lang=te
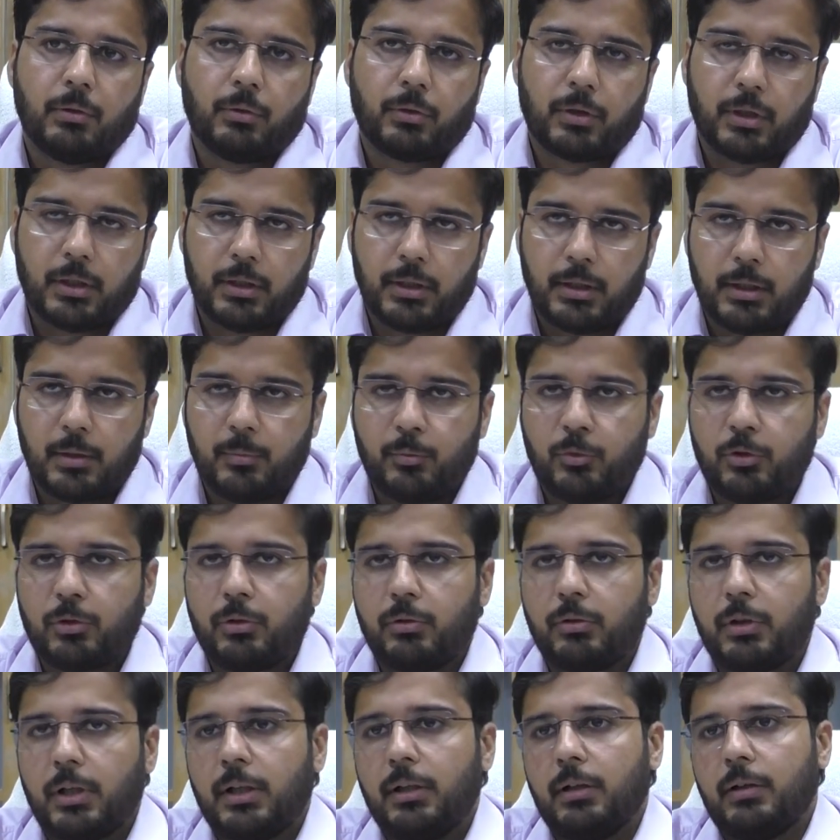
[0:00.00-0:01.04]
ఒక నెల
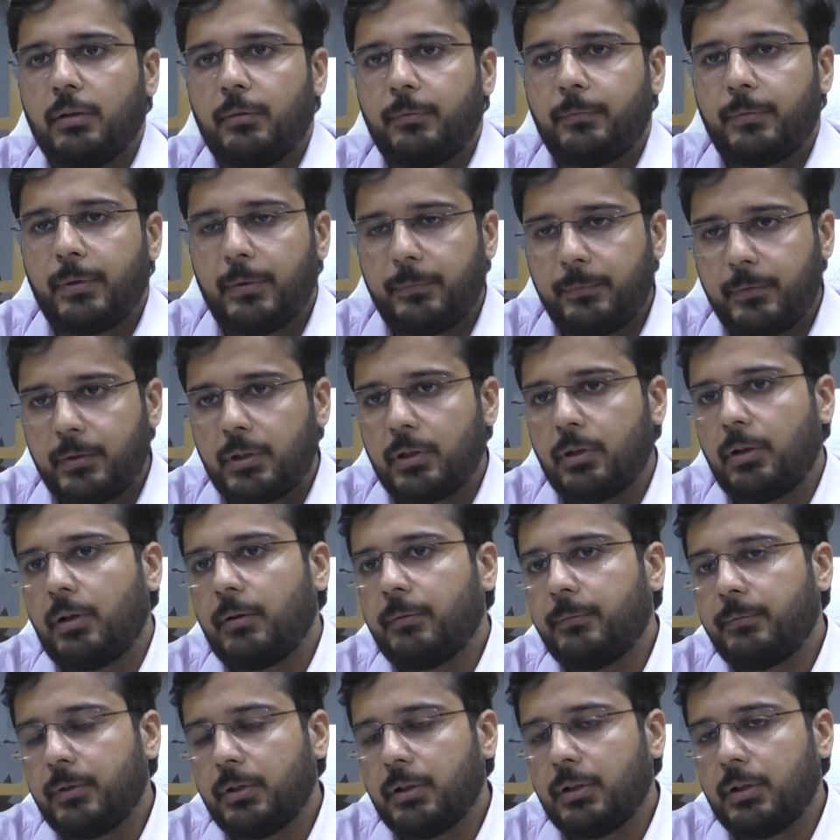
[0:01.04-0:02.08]
ముందుగా ఫిఫ్త్
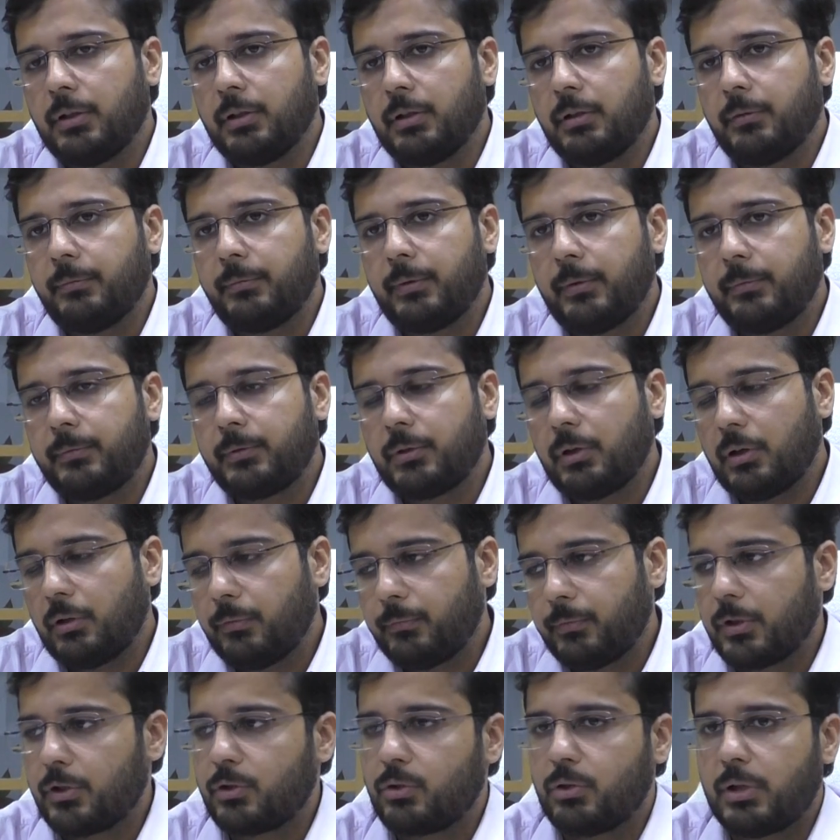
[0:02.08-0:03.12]
ఆఫ్ ఫిఫ్త్
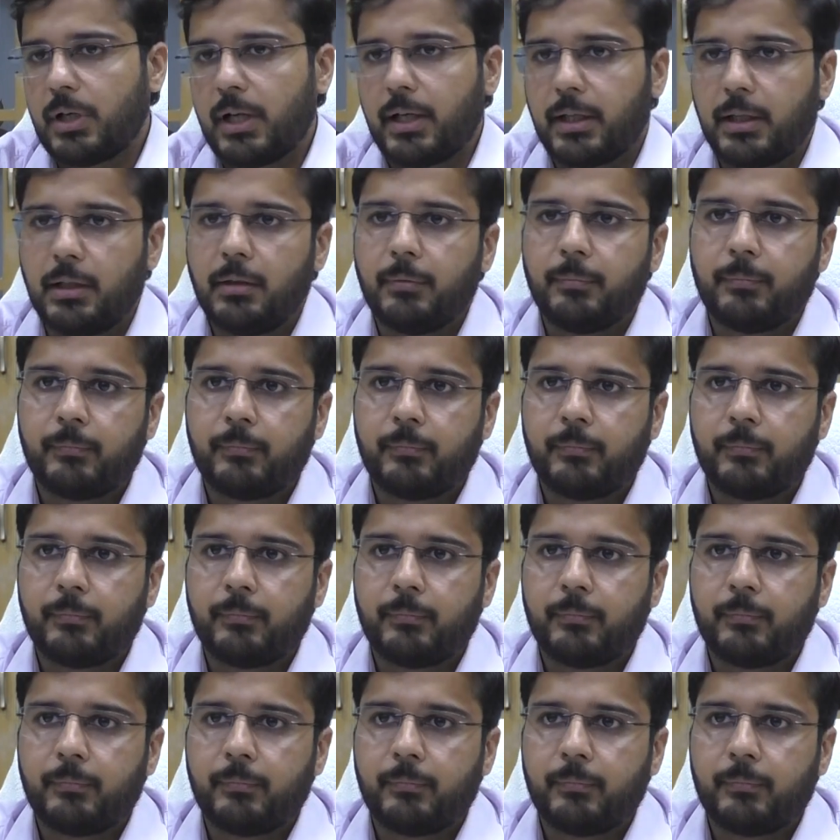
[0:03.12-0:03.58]
ఆఫ్ జులై